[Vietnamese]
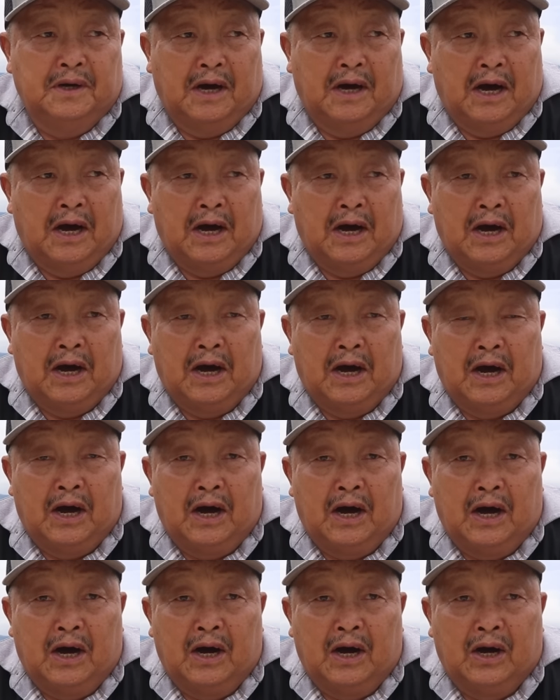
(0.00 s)

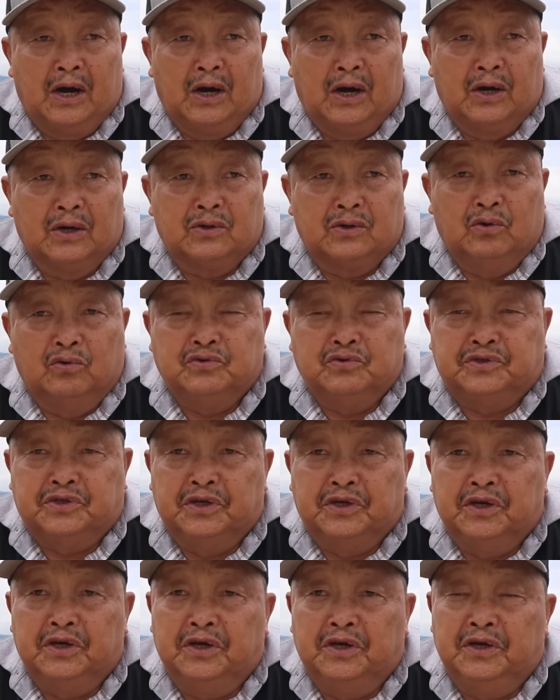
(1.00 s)
à cụ
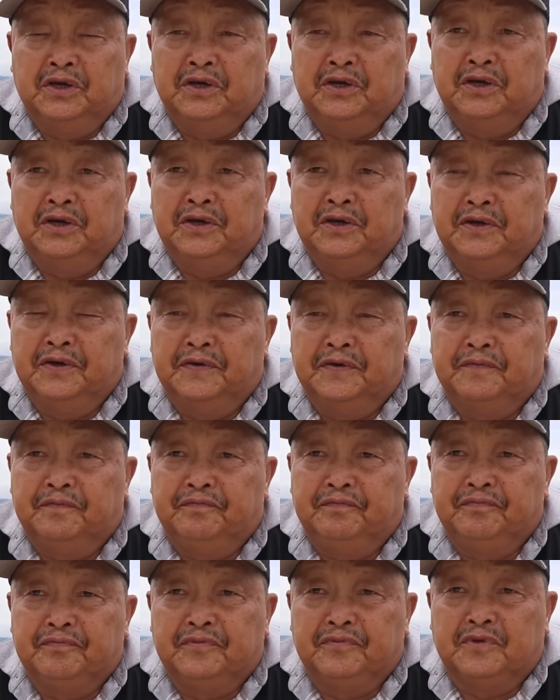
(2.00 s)
chỉ
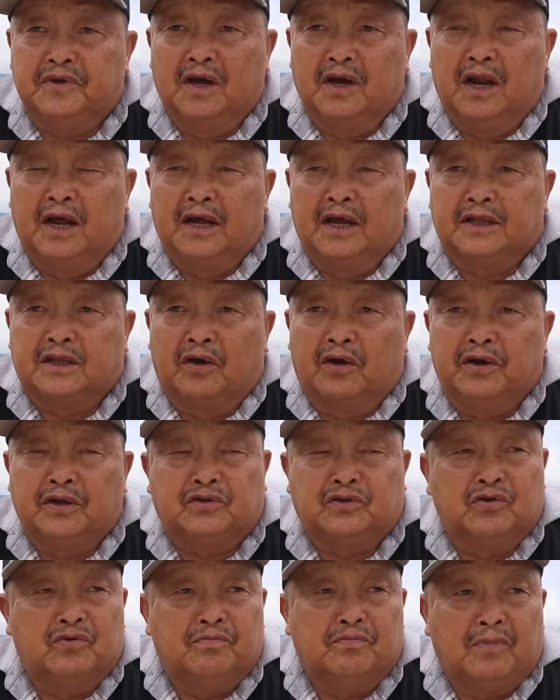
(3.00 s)
giờ này tới
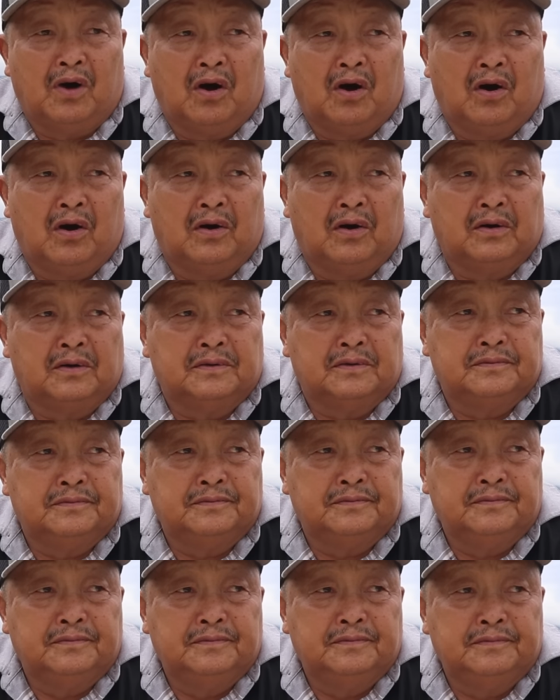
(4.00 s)
tù mò
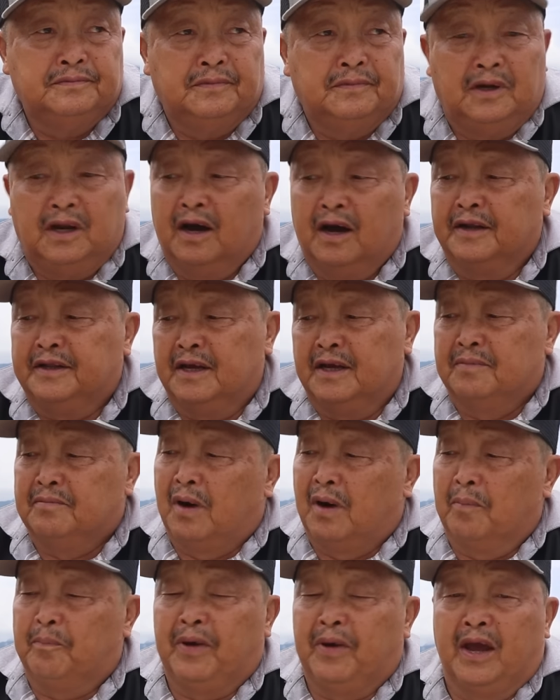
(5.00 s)
lại để
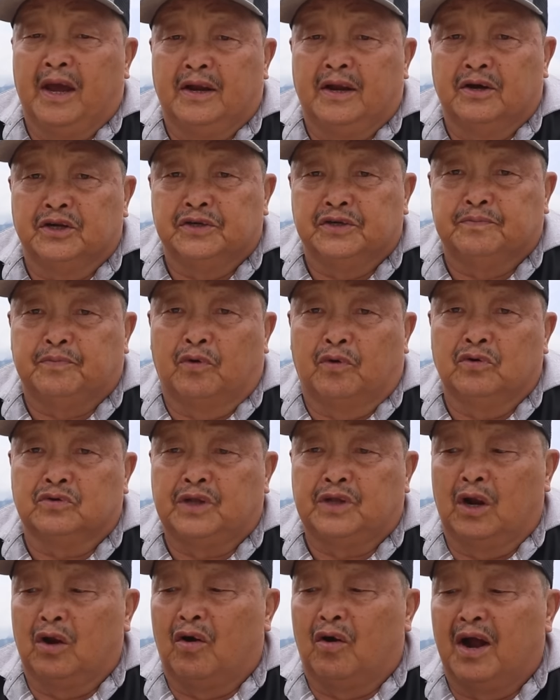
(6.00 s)
mò phê nó chỉ bố
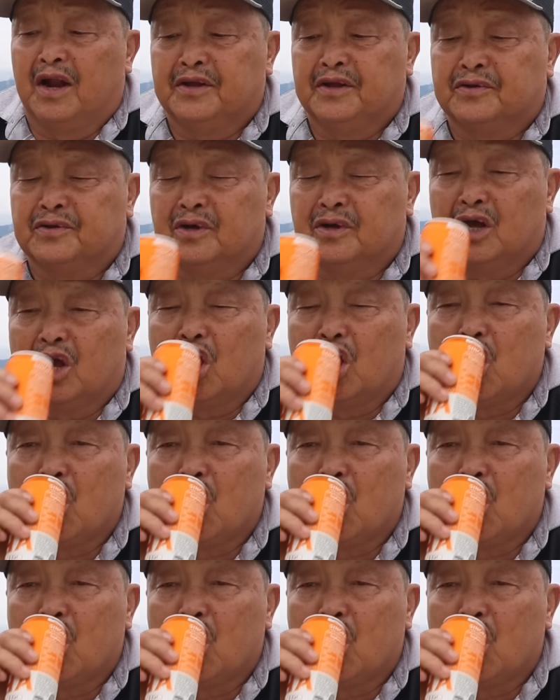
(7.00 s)
để lo hay sự